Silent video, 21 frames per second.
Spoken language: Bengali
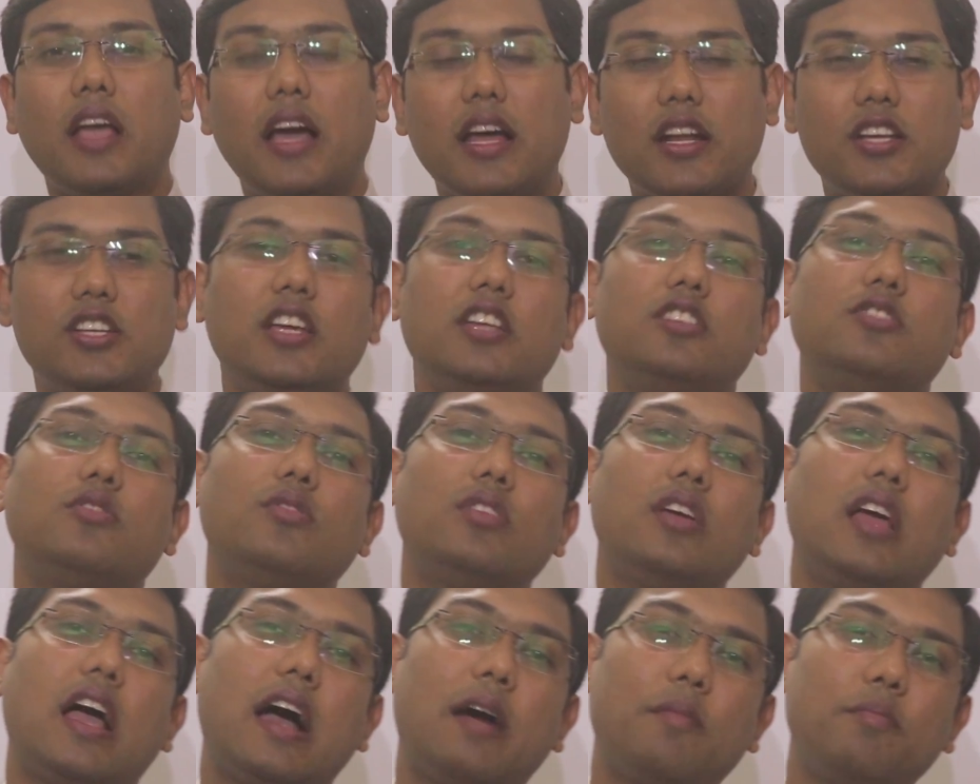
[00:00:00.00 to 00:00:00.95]
আর সেজন্য
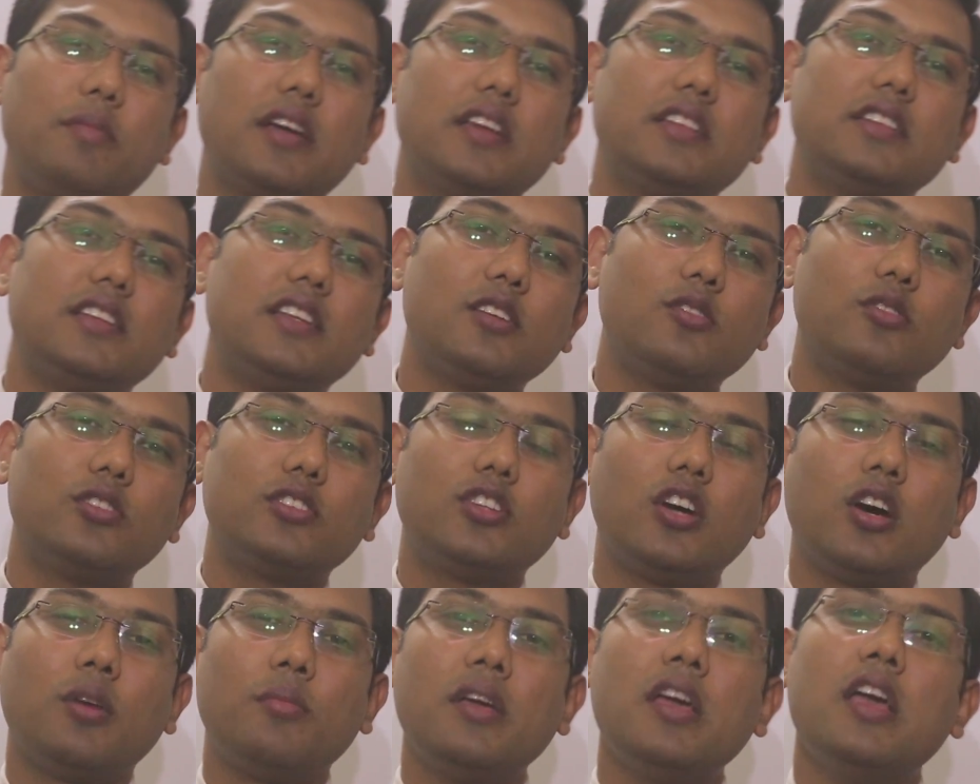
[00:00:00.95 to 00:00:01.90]
আপনাকে যেটি
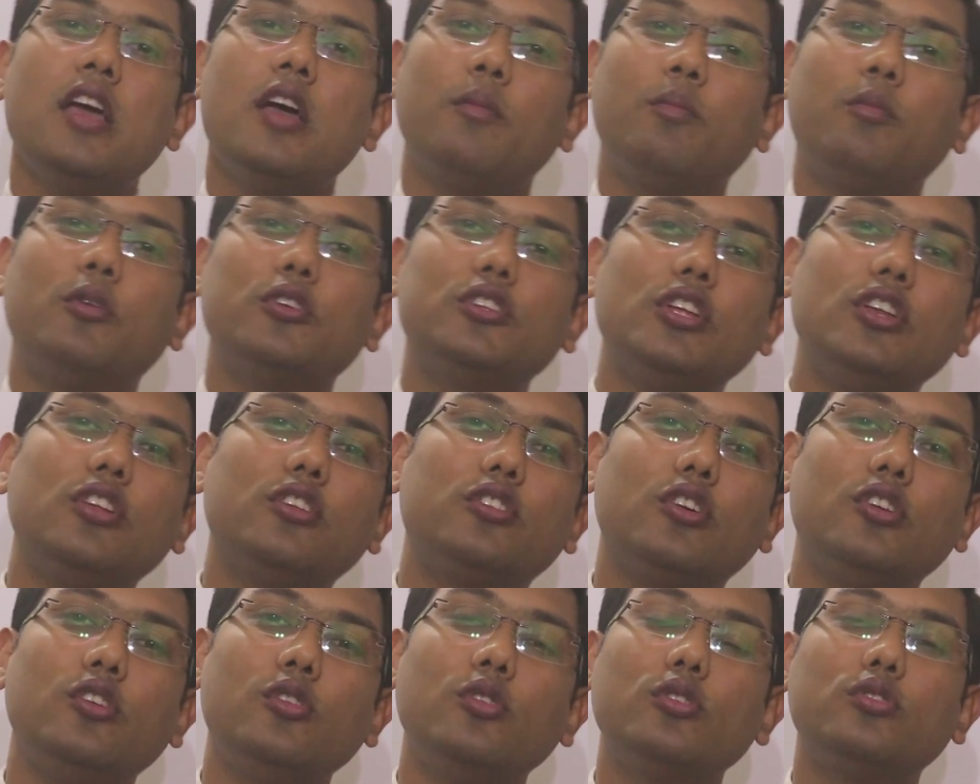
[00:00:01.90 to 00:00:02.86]
করতে হবে প্রতিনিয়ত
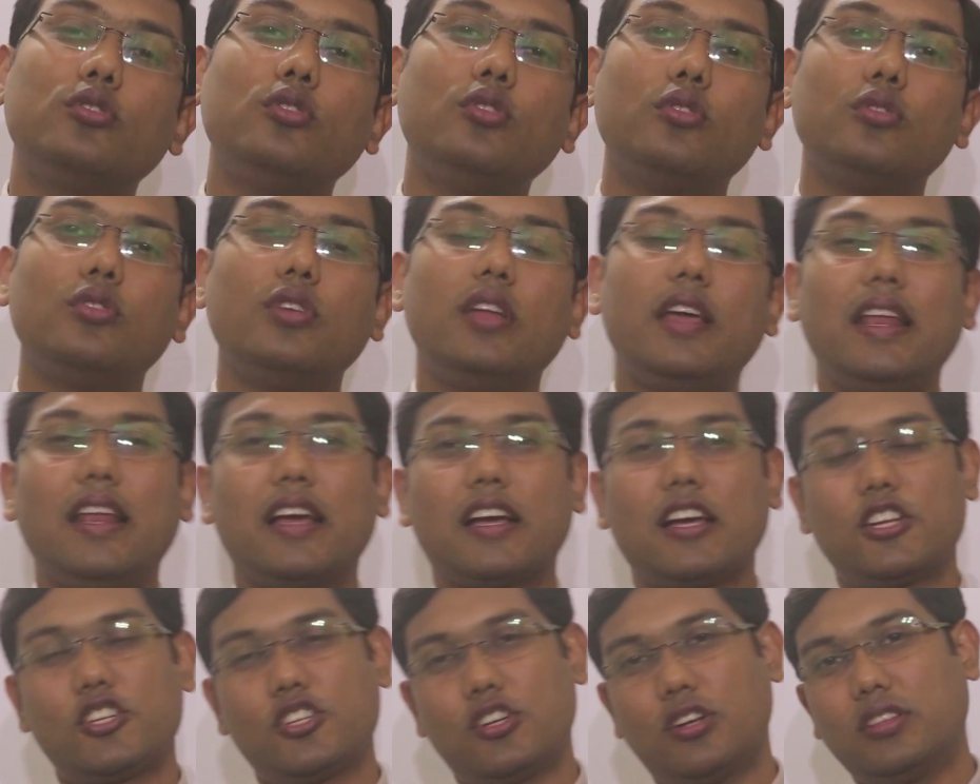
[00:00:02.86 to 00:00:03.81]
নতুন নতুন
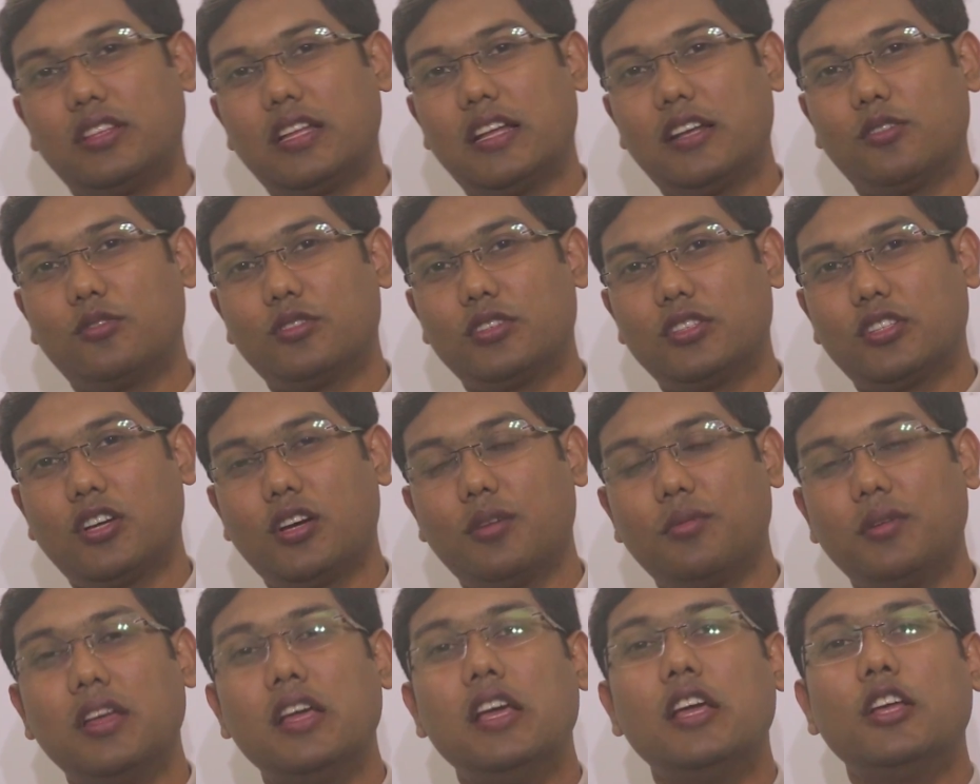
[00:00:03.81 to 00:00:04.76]
এলাকার সন্ধান করতে
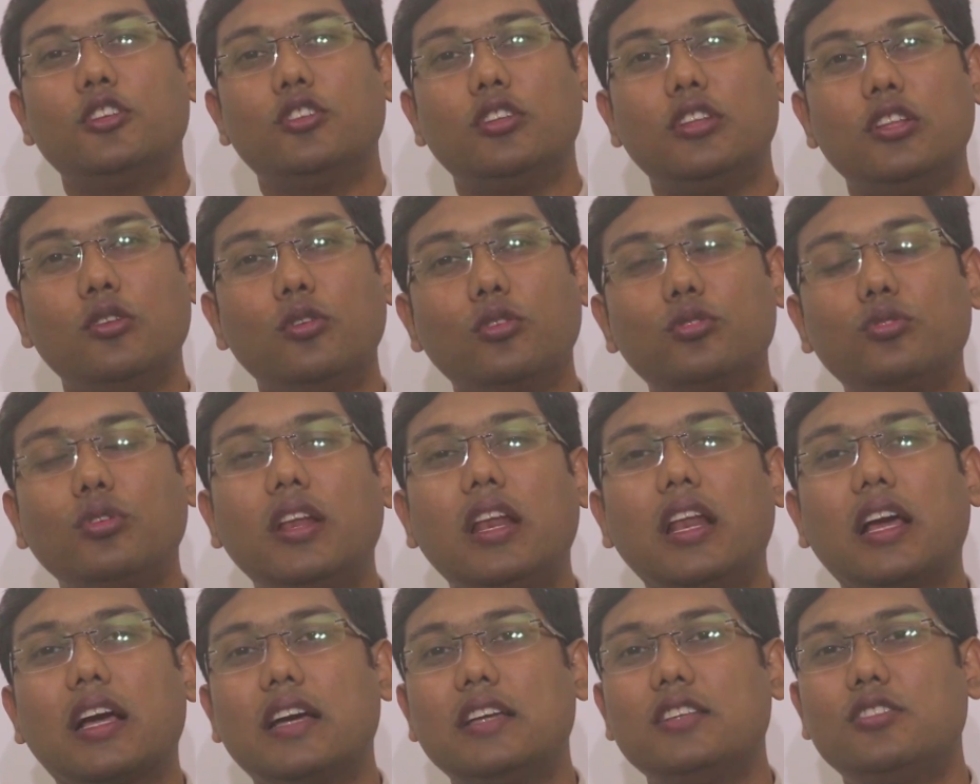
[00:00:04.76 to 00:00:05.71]
হবে যদি নতুন
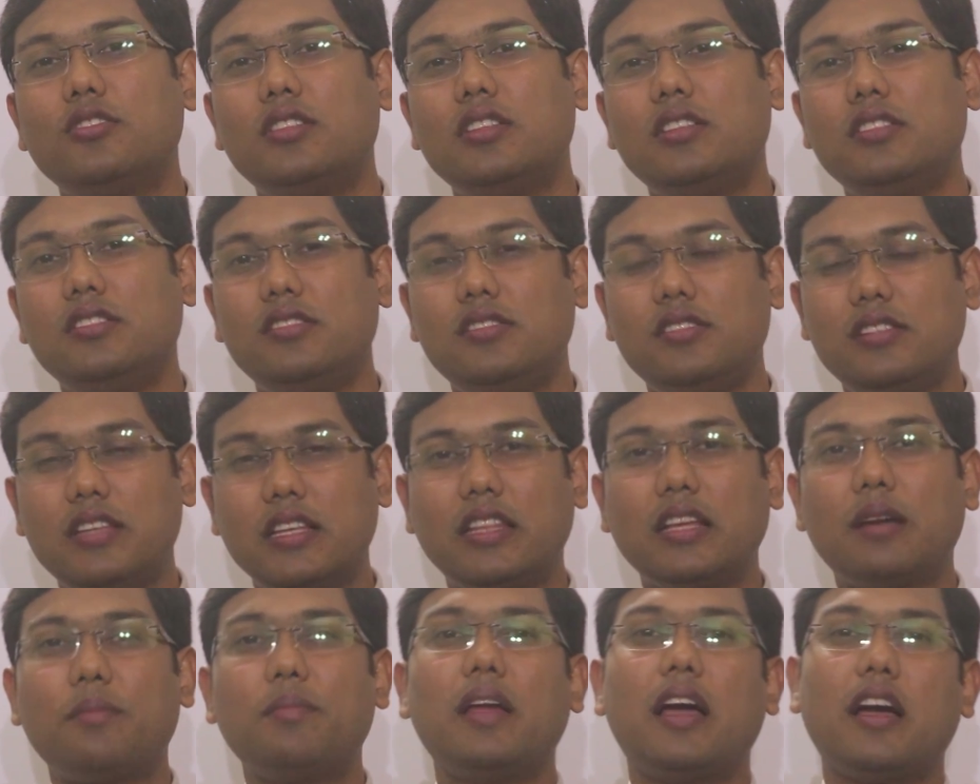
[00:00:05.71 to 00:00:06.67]
এলাকায় যদি
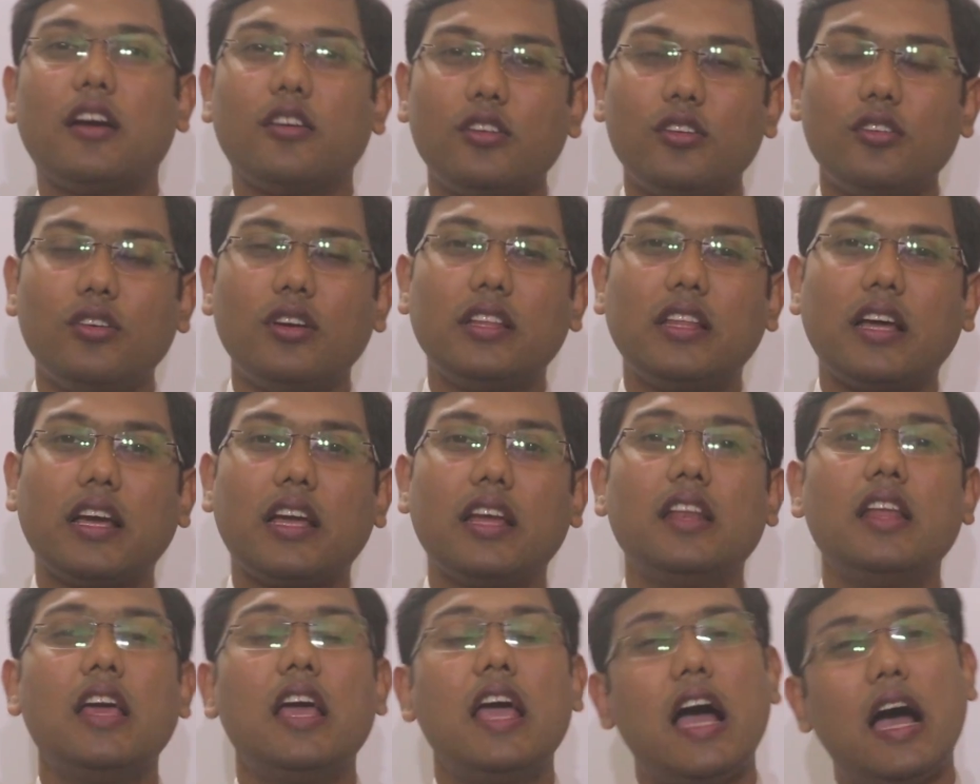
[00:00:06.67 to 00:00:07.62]
যেতে আপনি আগ্রহী হয়ে
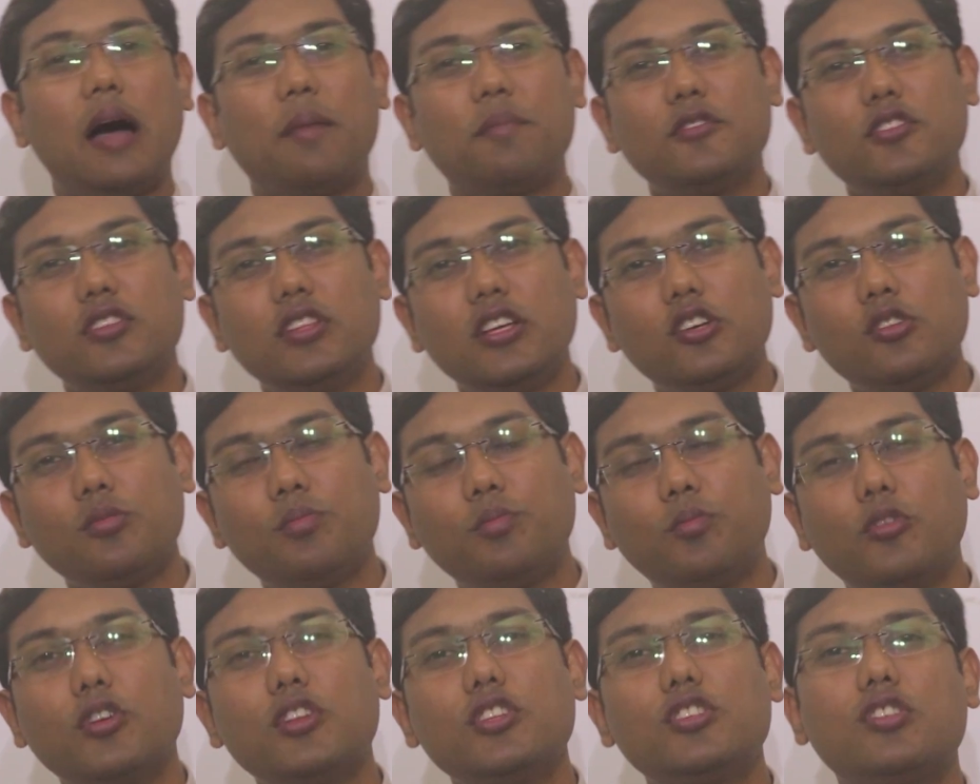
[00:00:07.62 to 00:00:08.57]
থাকেন আপনি যদি একটু
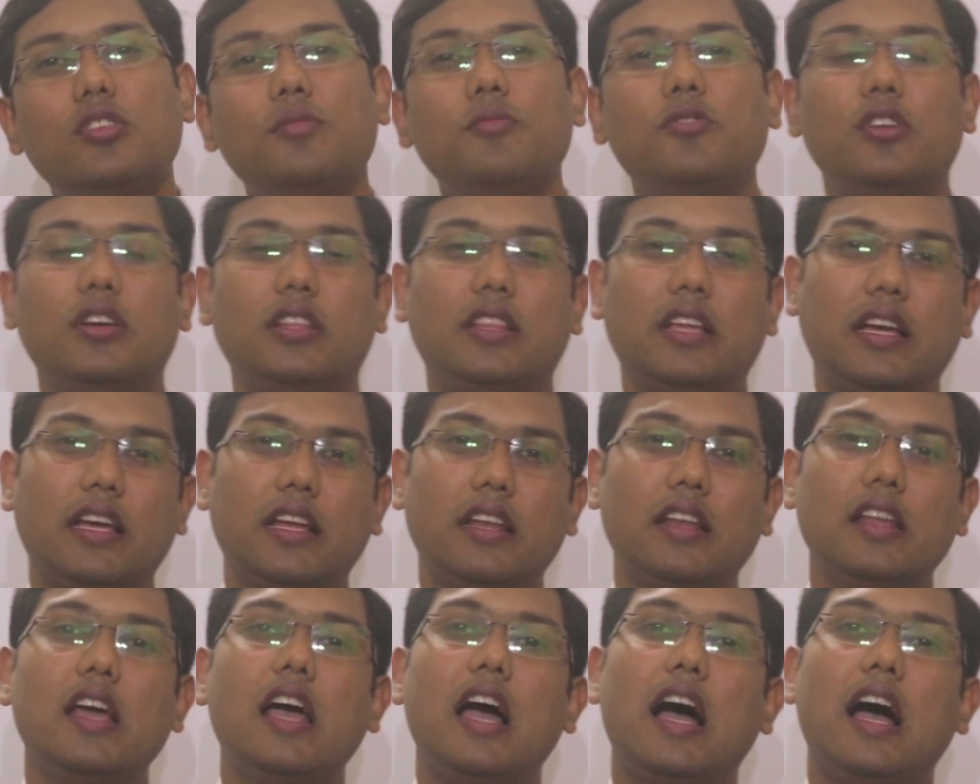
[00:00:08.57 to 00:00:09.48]
পরিশ্রমী হয়ে থাকেন